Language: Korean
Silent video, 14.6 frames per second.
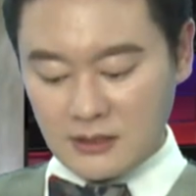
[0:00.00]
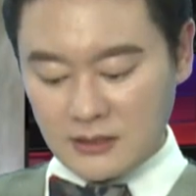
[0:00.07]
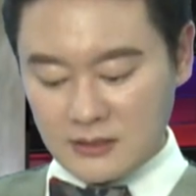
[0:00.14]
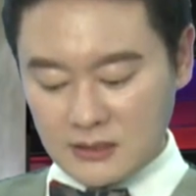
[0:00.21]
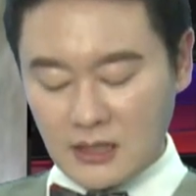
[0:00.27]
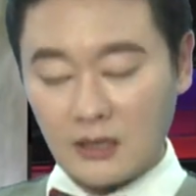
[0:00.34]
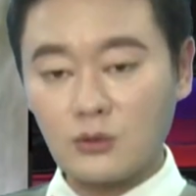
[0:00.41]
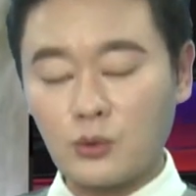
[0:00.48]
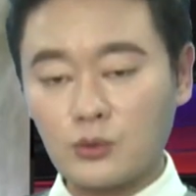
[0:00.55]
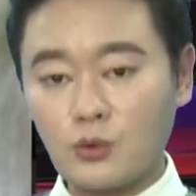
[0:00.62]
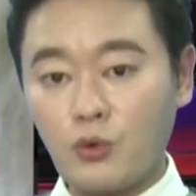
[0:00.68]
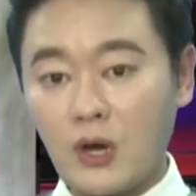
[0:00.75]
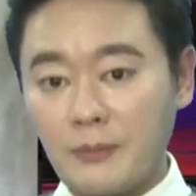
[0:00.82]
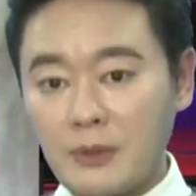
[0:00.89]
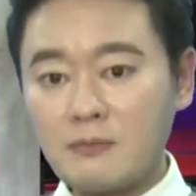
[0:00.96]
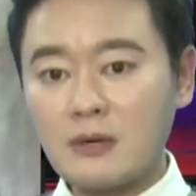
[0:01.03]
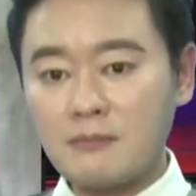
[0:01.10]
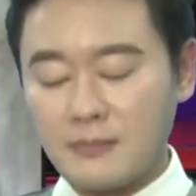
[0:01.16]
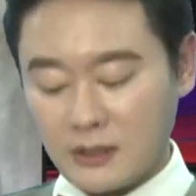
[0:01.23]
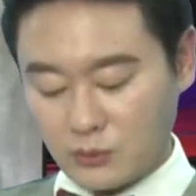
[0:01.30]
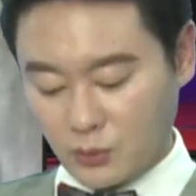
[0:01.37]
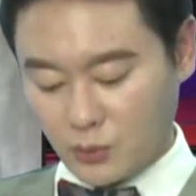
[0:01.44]
읽지 않고도 화면만
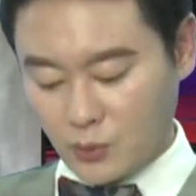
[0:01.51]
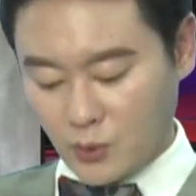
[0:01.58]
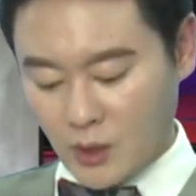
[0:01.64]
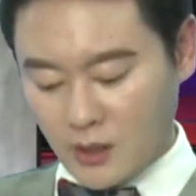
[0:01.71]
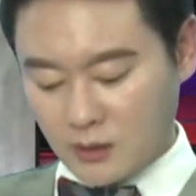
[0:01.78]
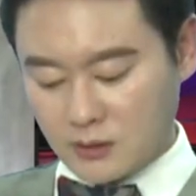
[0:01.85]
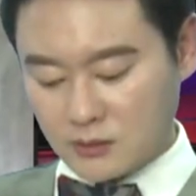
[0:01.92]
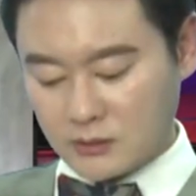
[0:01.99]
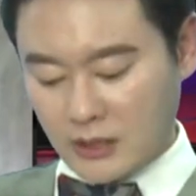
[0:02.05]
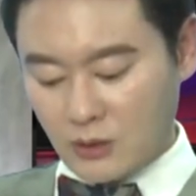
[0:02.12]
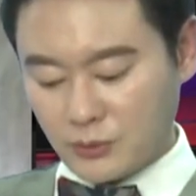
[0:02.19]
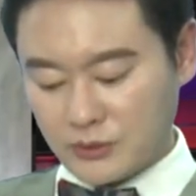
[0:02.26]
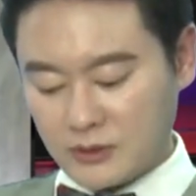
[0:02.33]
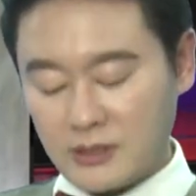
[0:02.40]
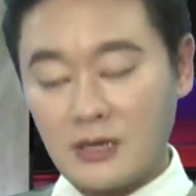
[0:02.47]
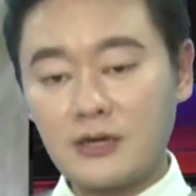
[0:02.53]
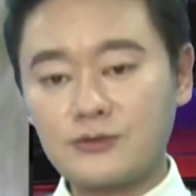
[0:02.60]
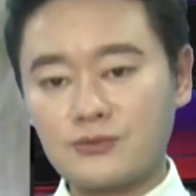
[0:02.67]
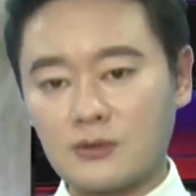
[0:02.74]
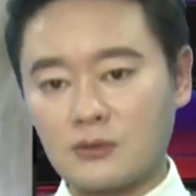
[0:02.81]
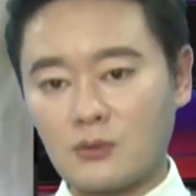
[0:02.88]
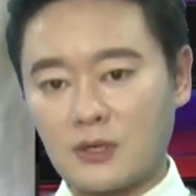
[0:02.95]
봐도 그 내용들을 이해할 수
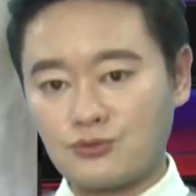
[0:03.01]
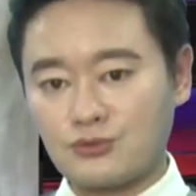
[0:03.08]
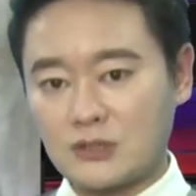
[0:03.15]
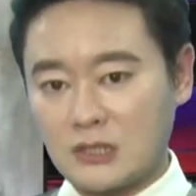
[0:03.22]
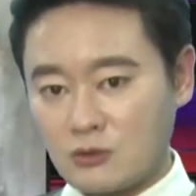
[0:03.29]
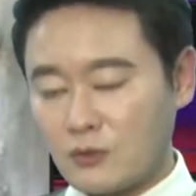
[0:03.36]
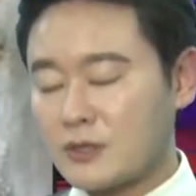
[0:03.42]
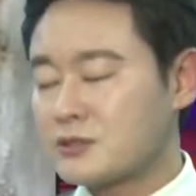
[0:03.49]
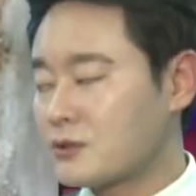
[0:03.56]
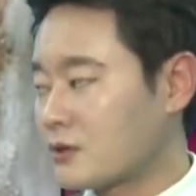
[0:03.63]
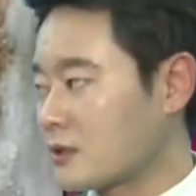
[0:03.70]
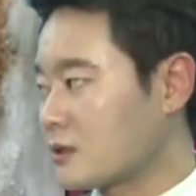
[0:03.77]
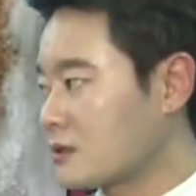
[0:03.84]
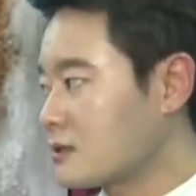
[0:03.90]
있도록 아주 직관적인